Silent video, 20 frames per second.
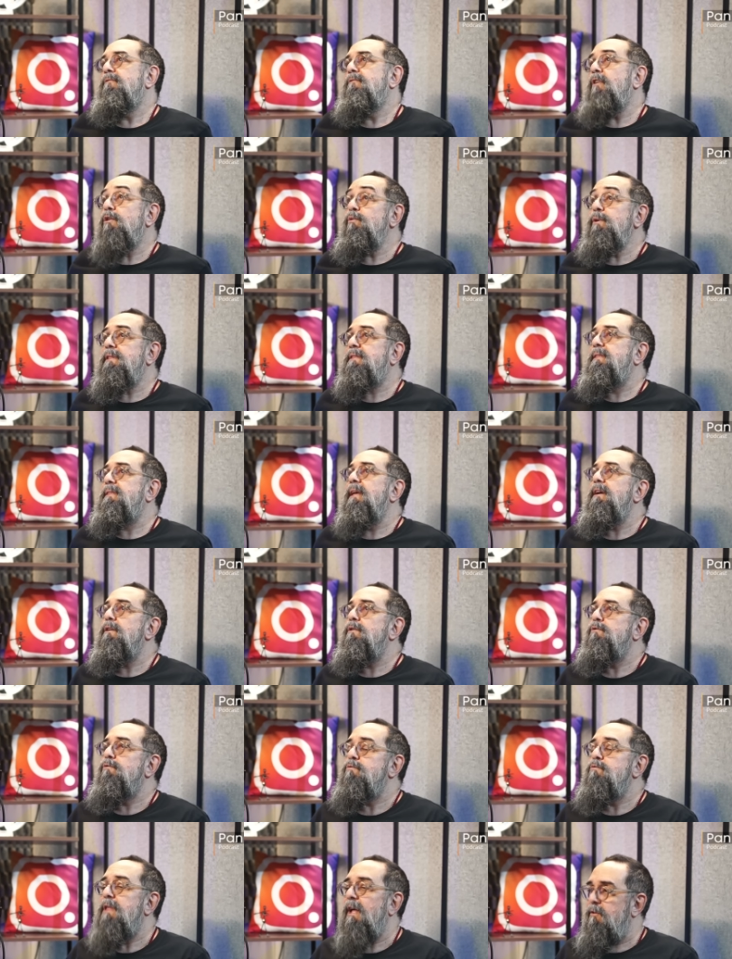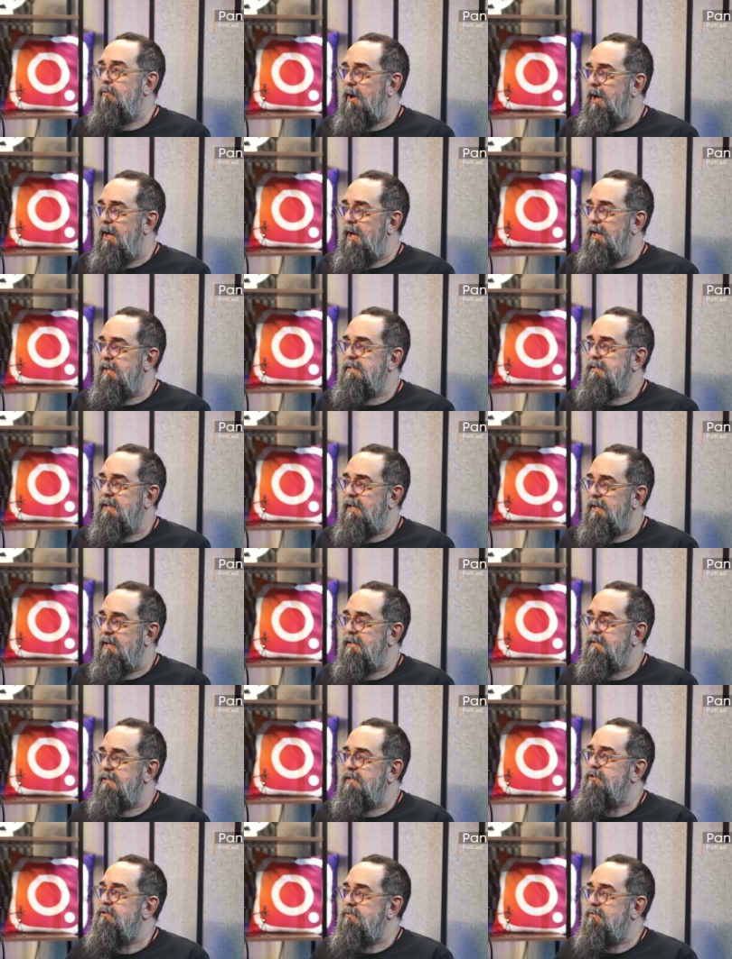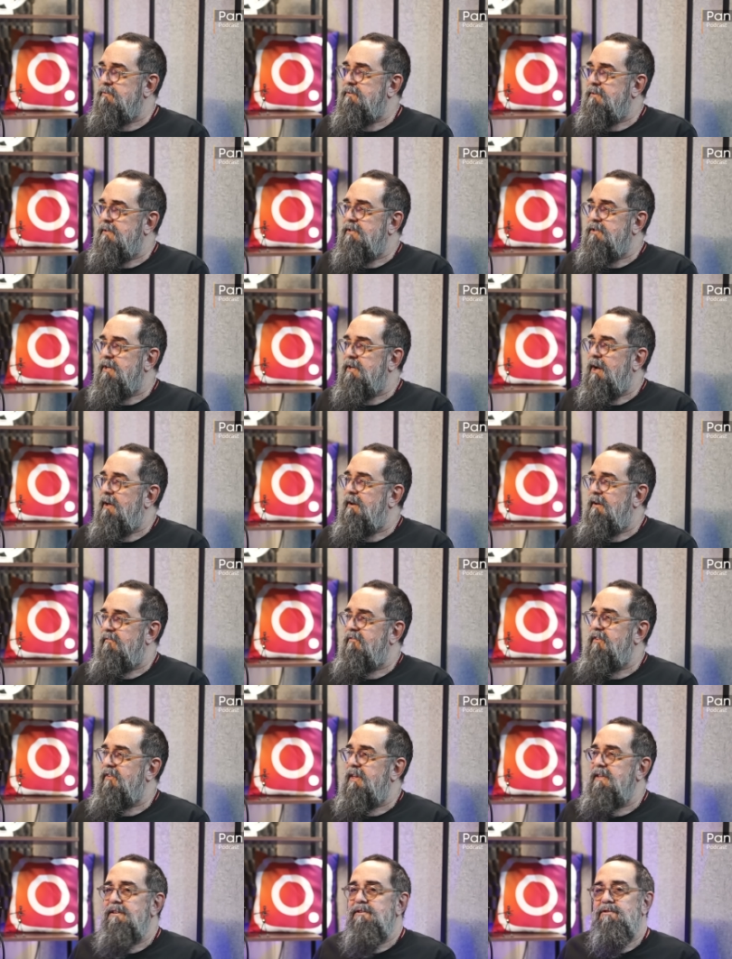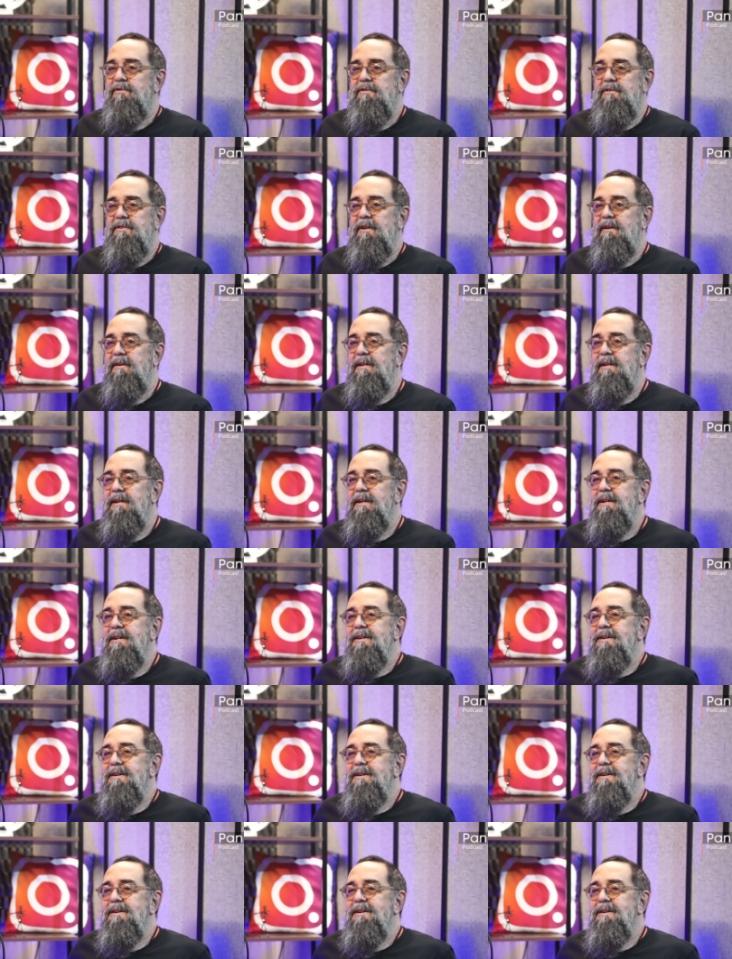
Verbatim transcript: Para o enterro do Tá No Ar, cara, vocês chegaram a ver isso? Não, chegaram...